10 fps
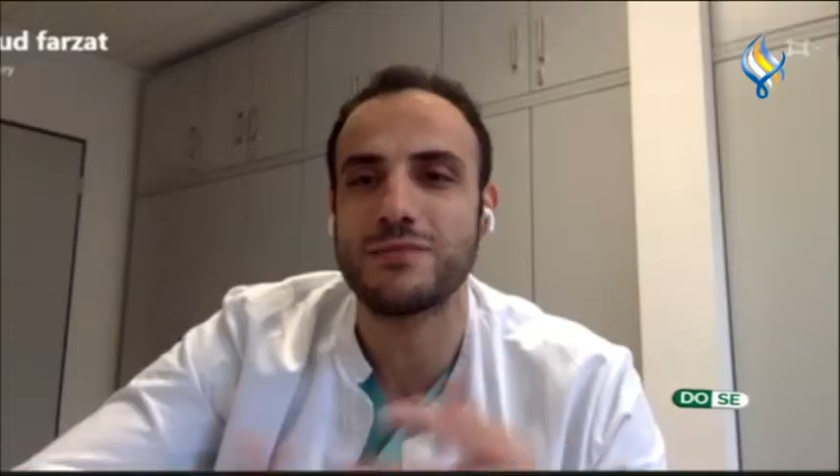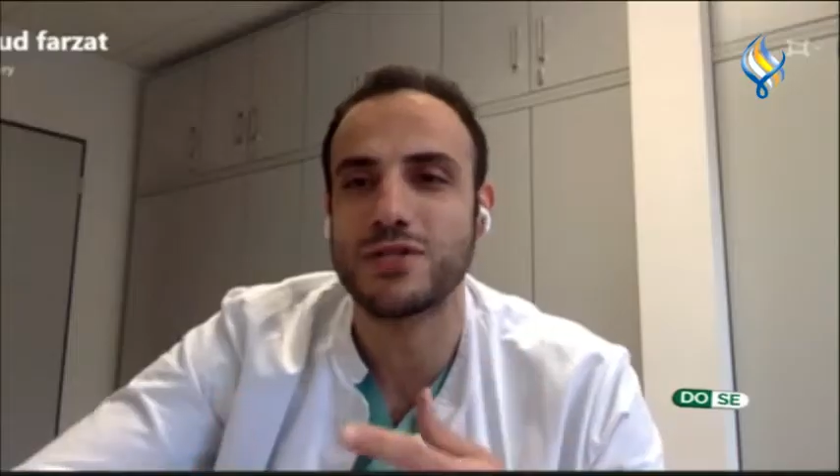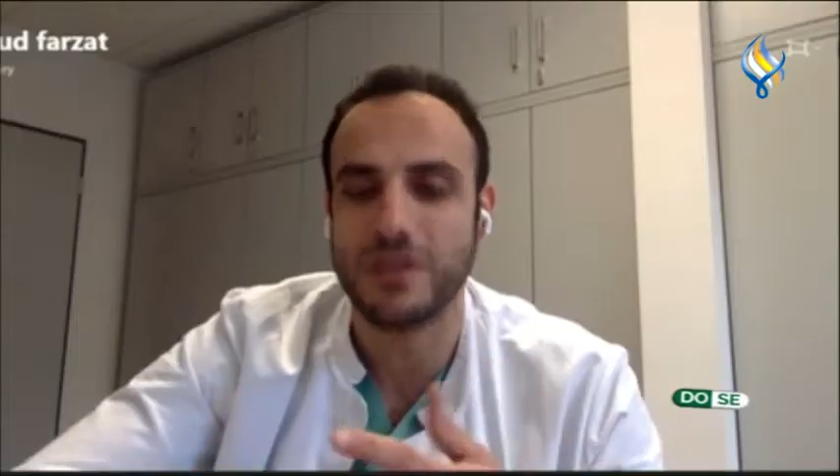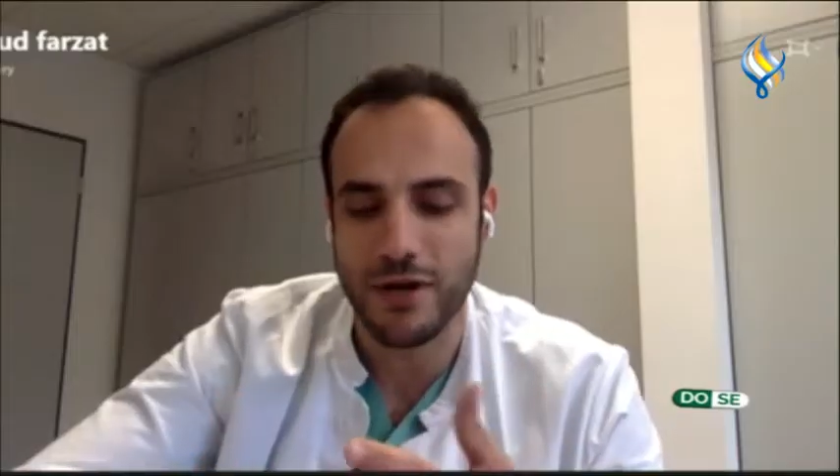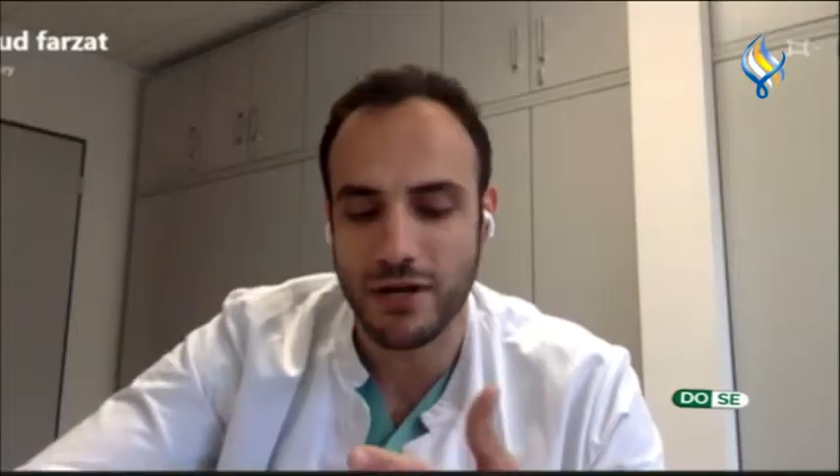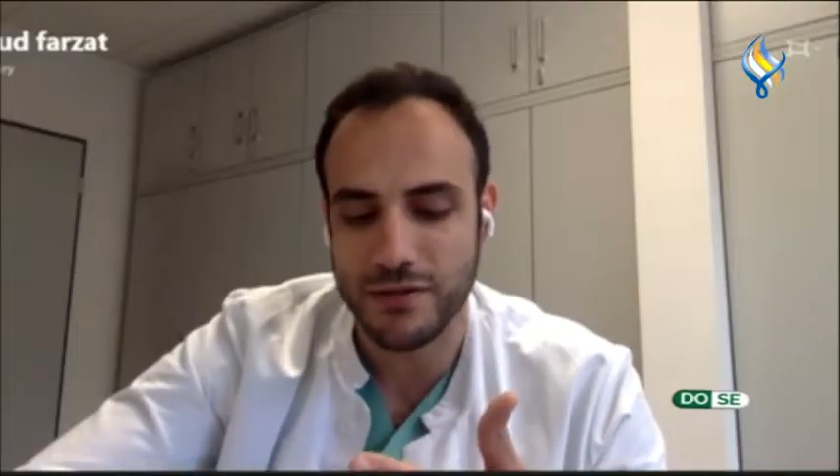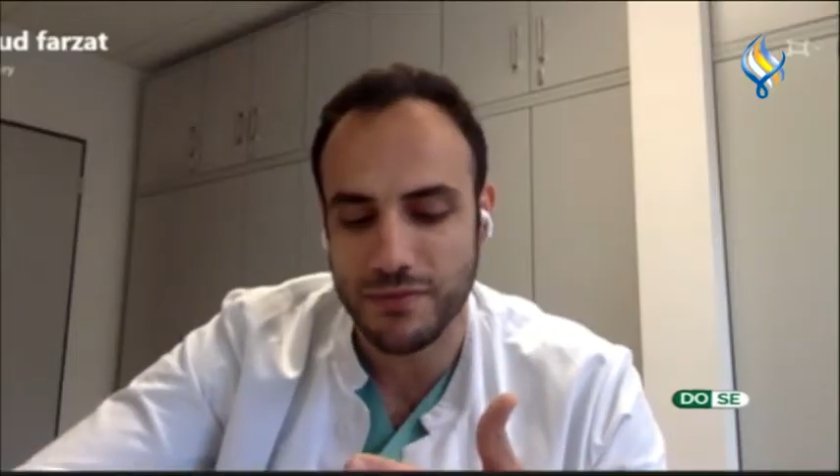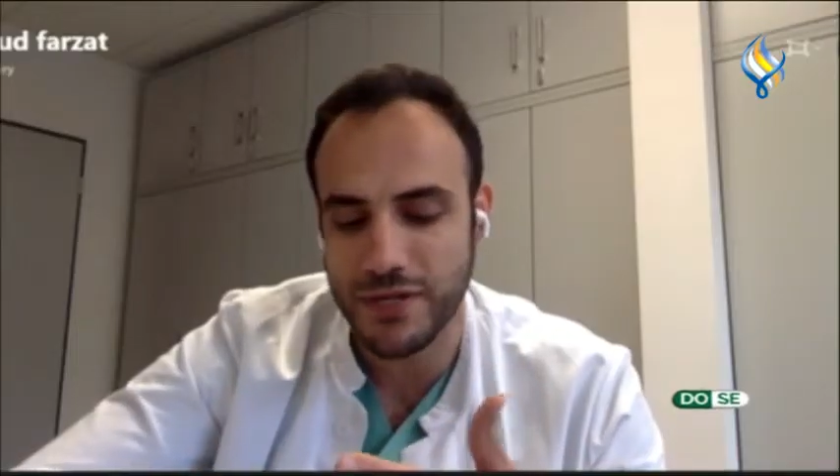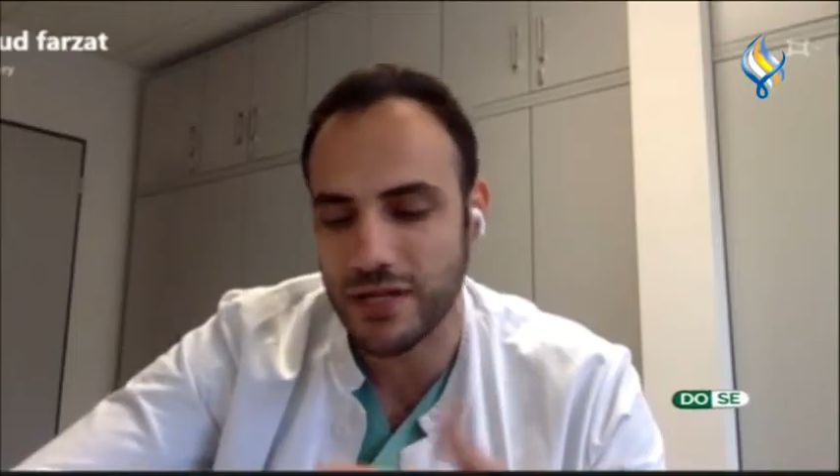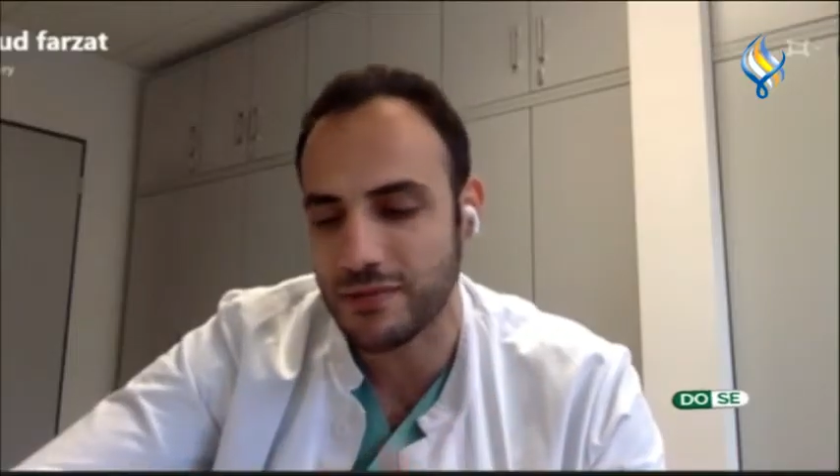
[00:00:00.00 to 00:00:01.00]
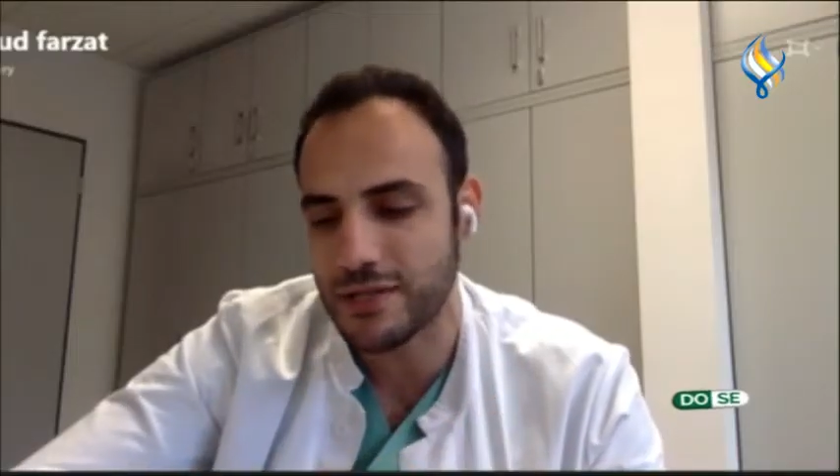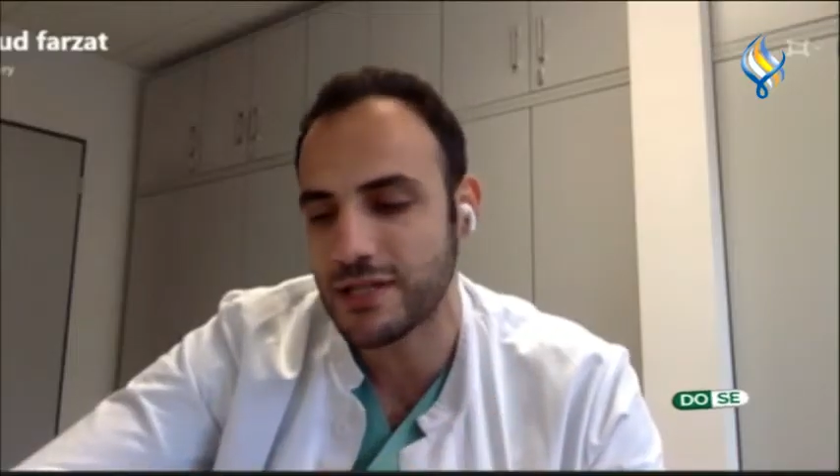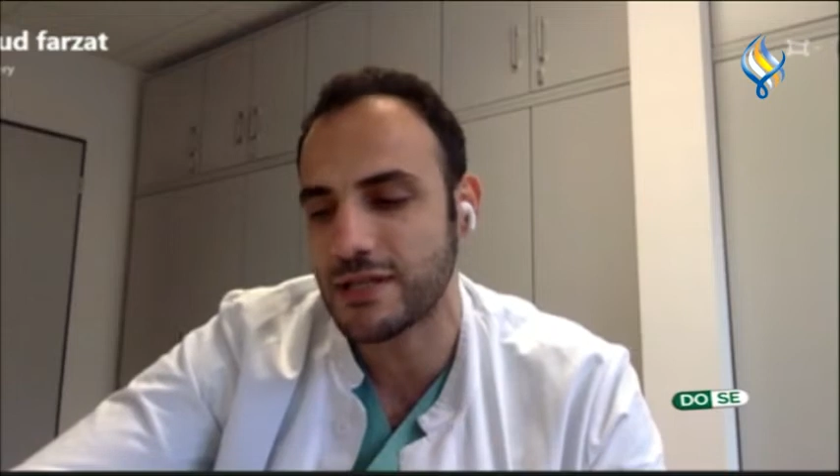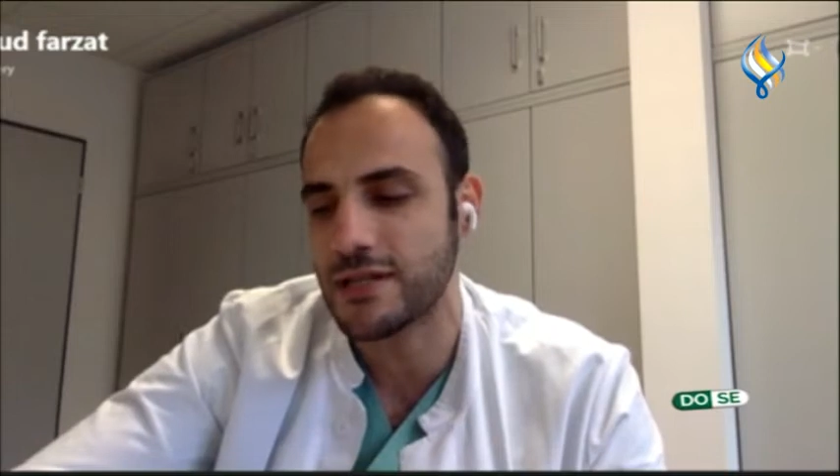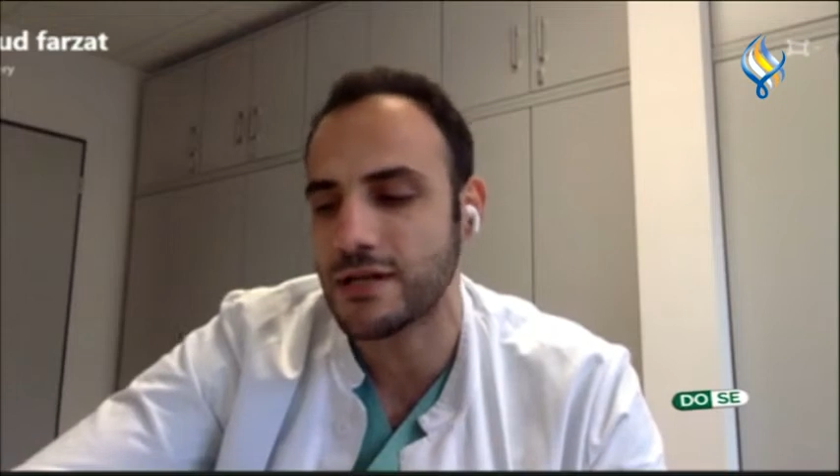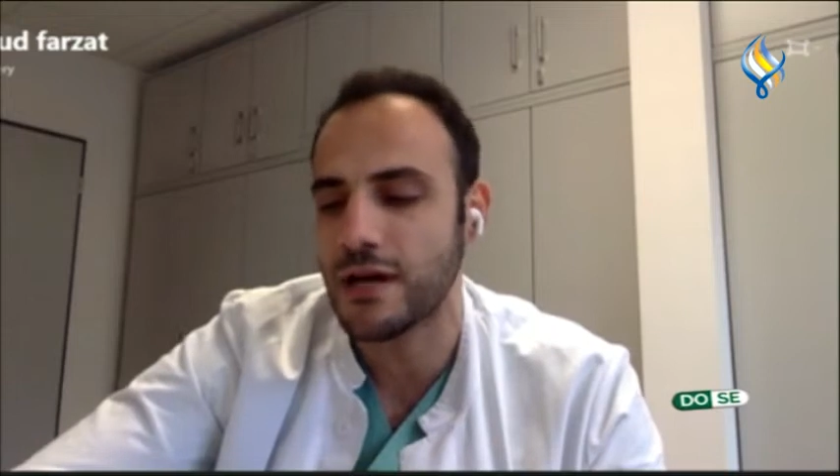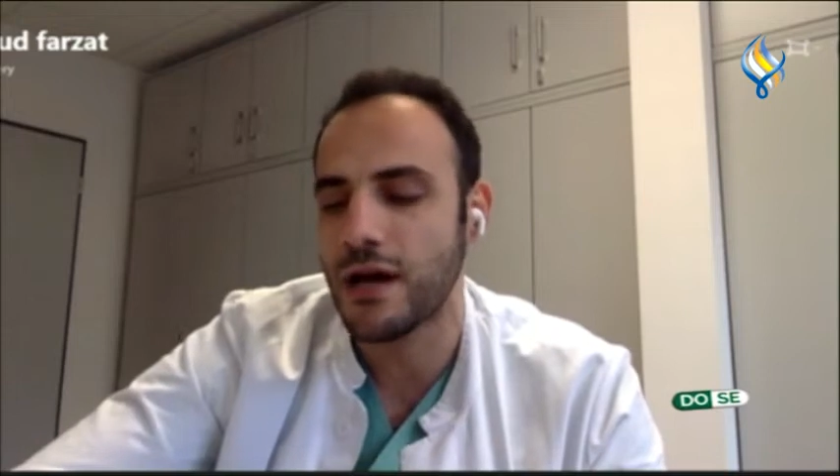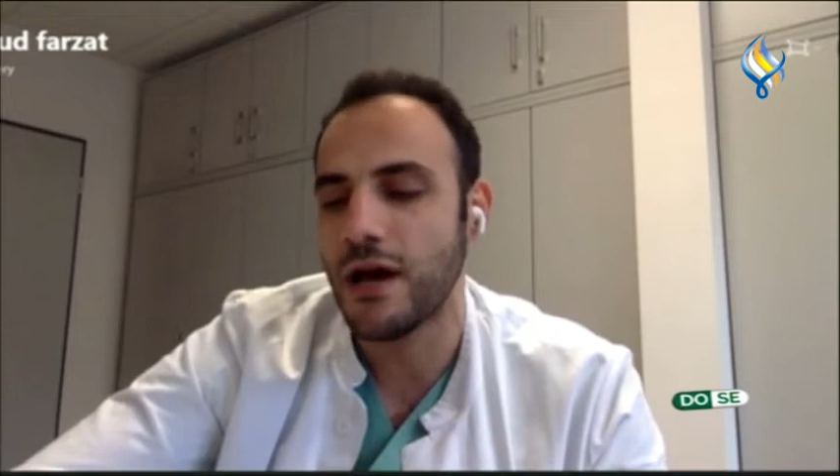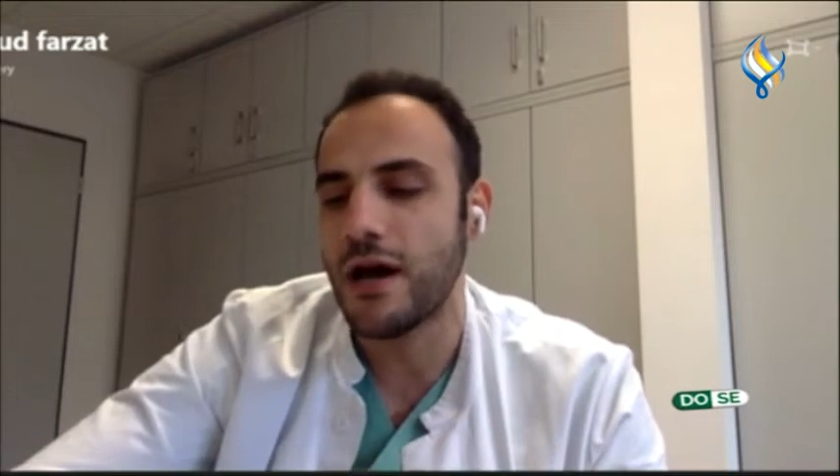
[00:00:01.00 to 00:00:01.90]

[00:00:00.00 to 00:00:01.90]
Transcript: كل المؤتمرات الطبيه اللي بتصير